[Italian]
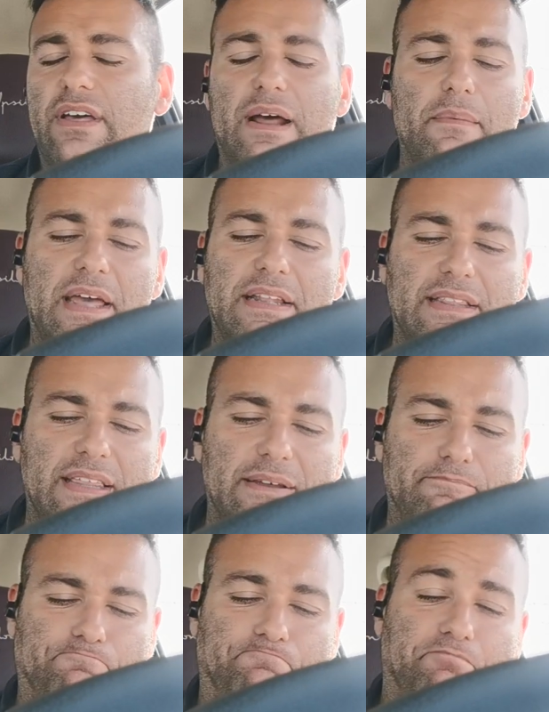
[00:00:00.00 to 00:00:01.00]

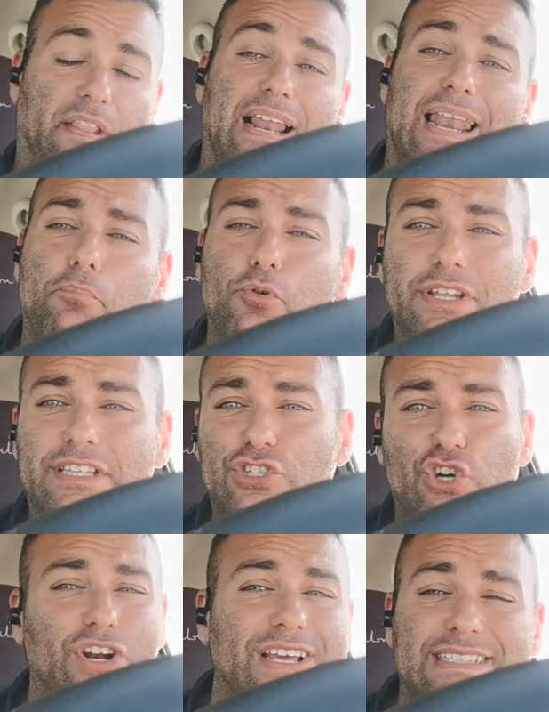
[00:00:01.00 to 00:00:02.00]
veramente la
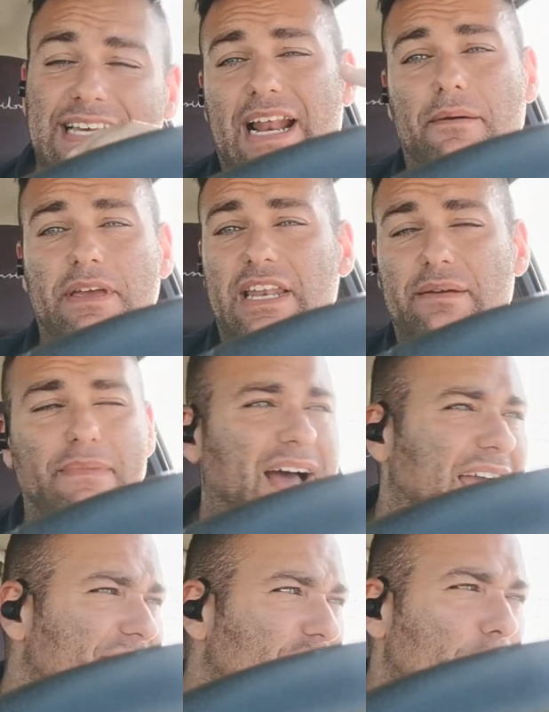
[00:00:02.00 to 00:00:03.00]
punizione sarà
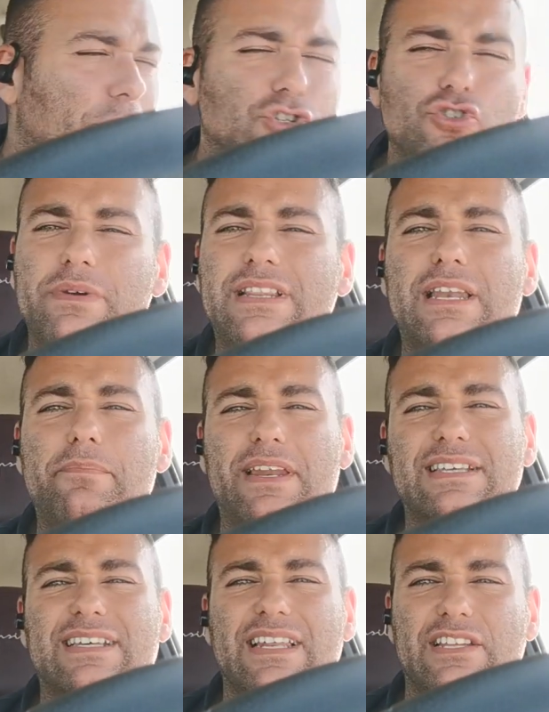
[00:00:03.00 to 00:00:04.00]
minima. E ve lo posso mettere
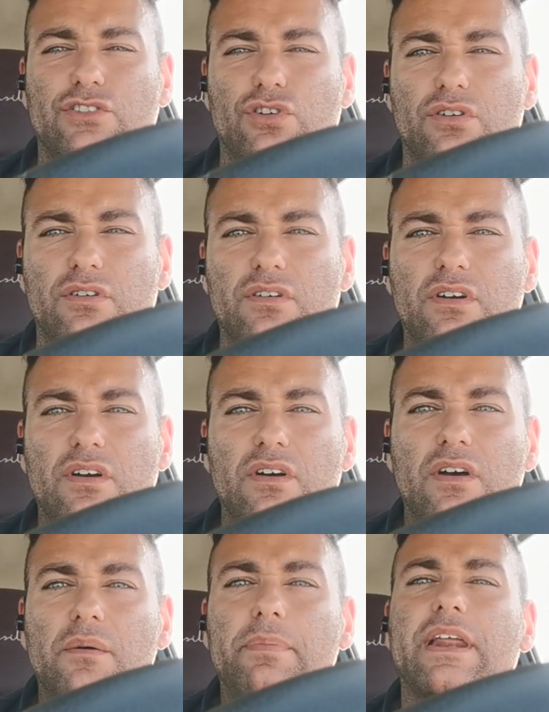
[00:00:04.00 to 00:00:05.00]
per iscritto.
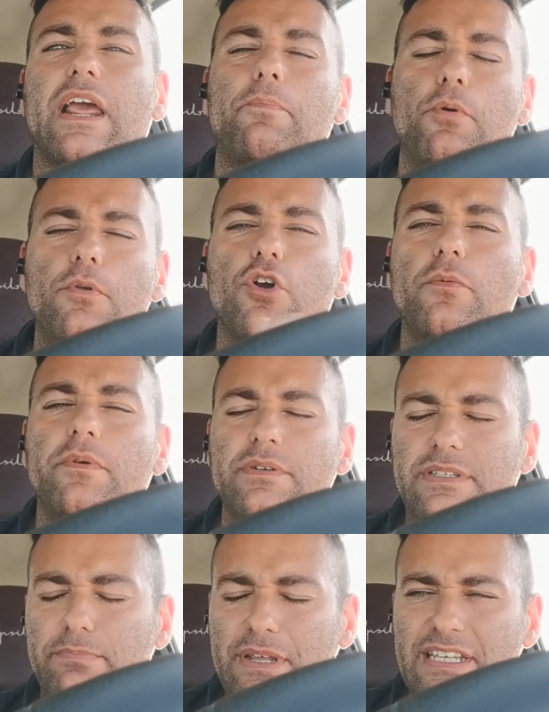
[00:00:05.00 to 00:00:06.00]
Perché il pubblico
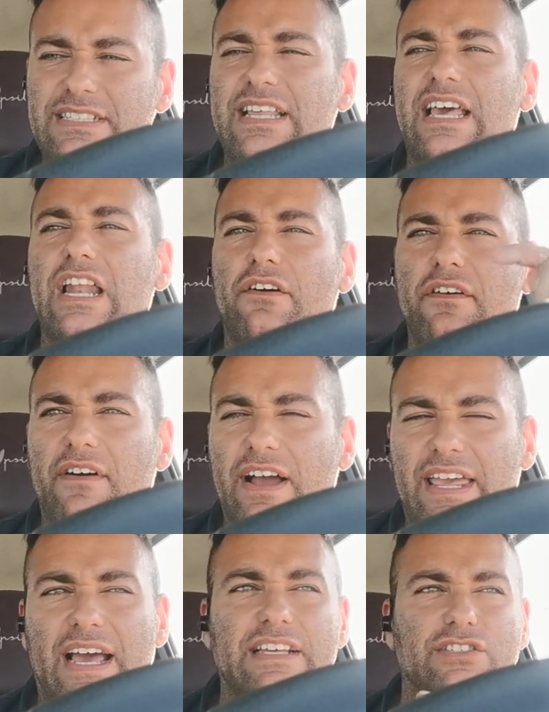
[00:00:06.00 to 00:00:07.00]
ministero aveva
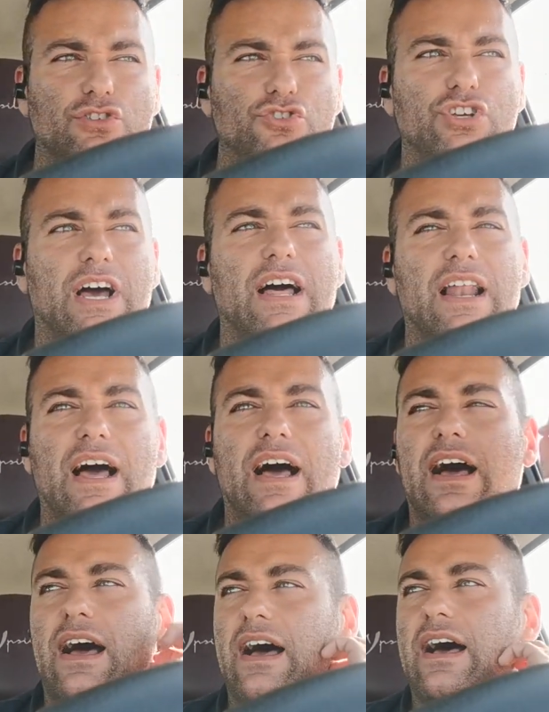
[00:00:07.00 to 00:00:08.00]
chiesto già
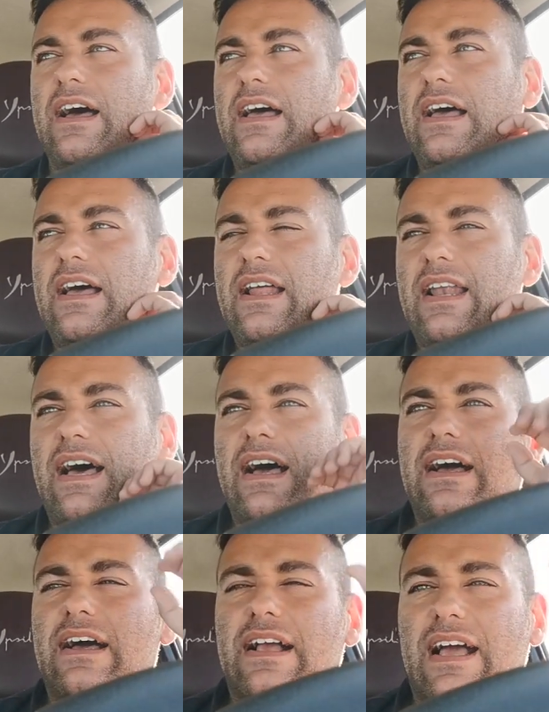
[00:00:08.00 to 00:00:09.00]
la,
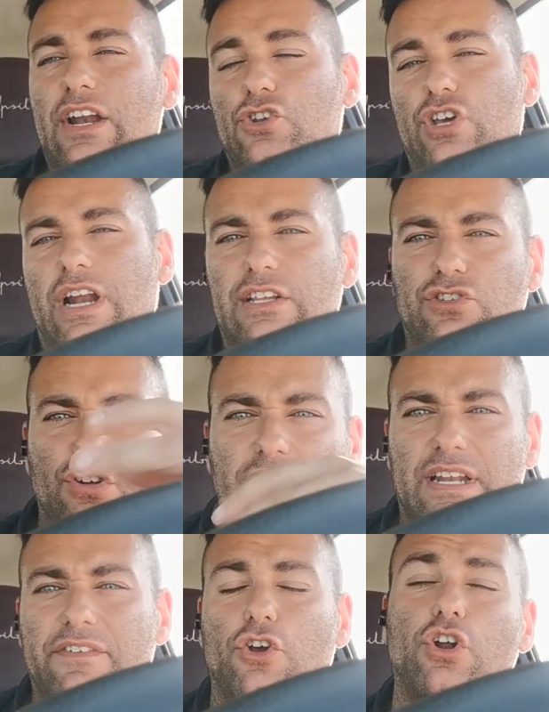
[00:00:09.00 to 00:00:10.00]
la
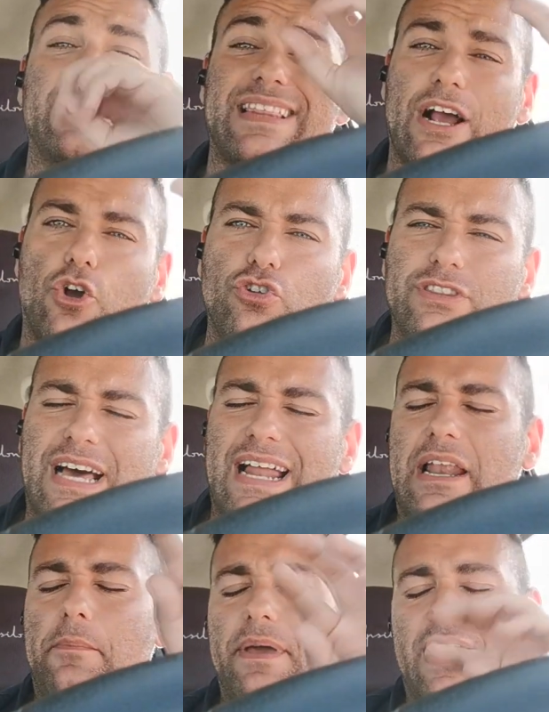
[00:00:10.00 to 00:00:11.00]
carcerazione, tra virgolette, la
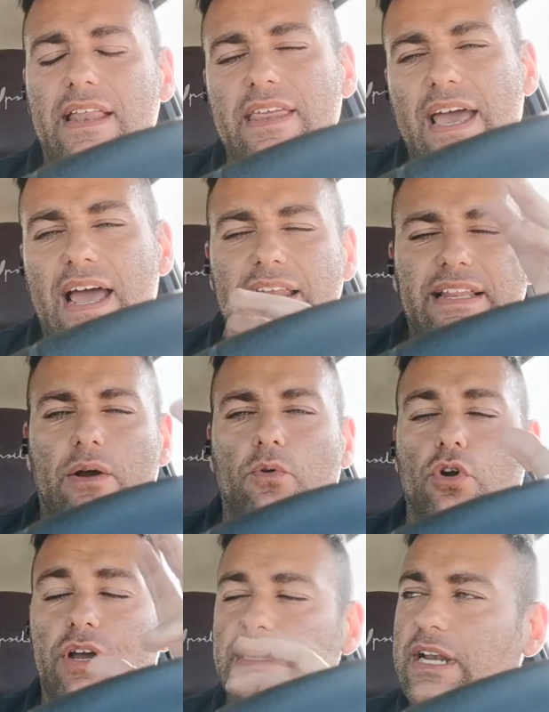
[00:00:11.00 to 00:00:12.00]
condanna per Agnelli da
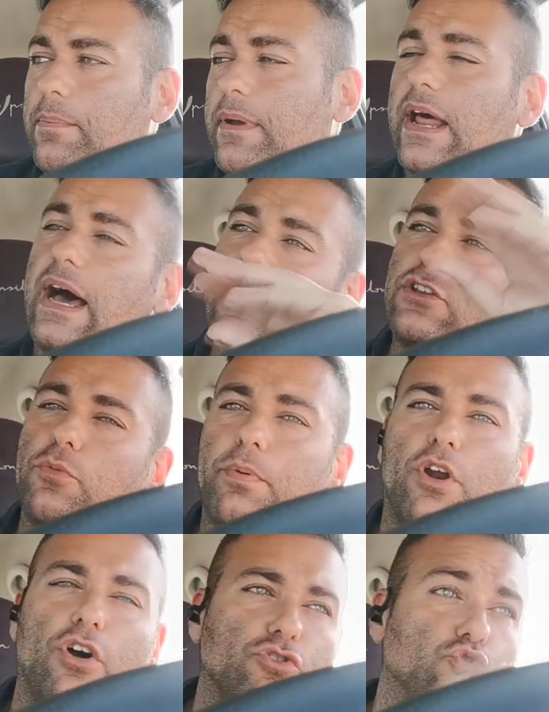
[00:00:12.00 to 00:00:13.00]
quello che è trapelato,
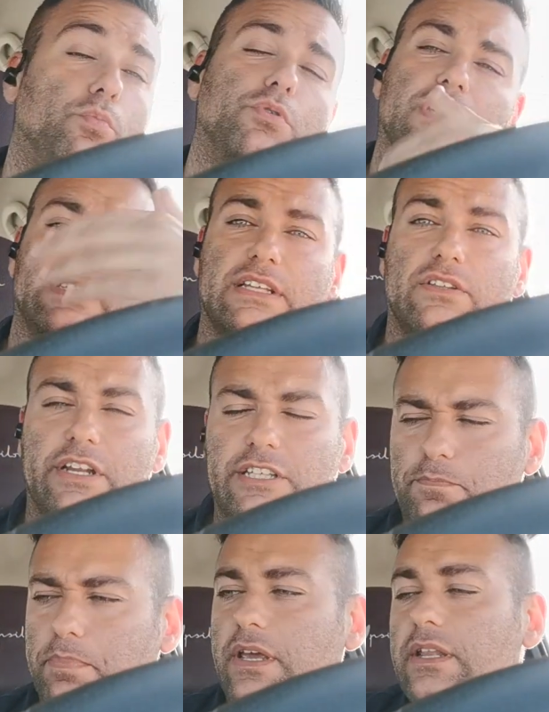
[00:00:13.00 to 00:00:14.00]
però subito è stata
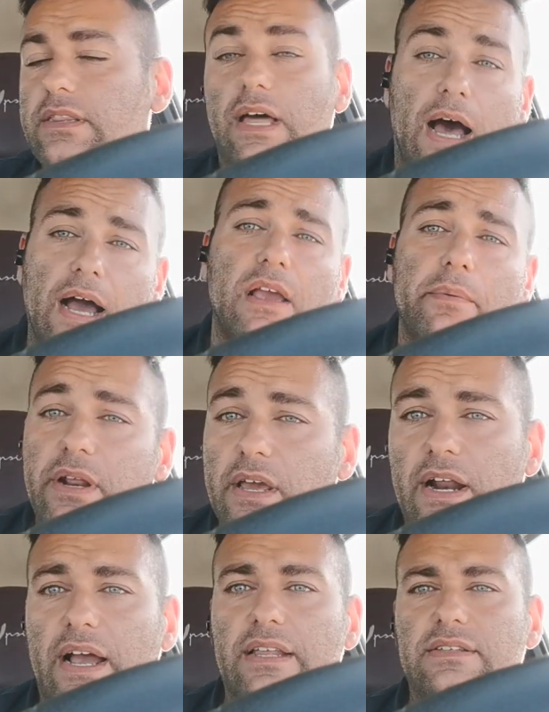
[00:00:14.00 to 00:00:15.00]
respinta, anche
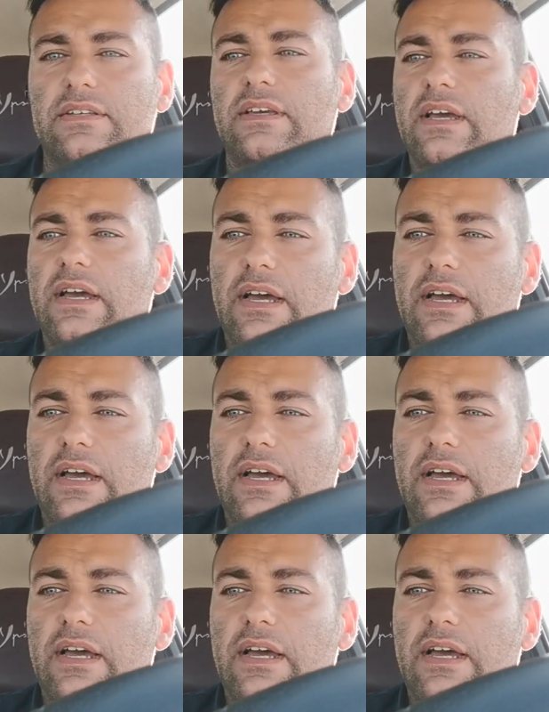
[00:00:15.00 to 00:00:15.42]
perché ragazzi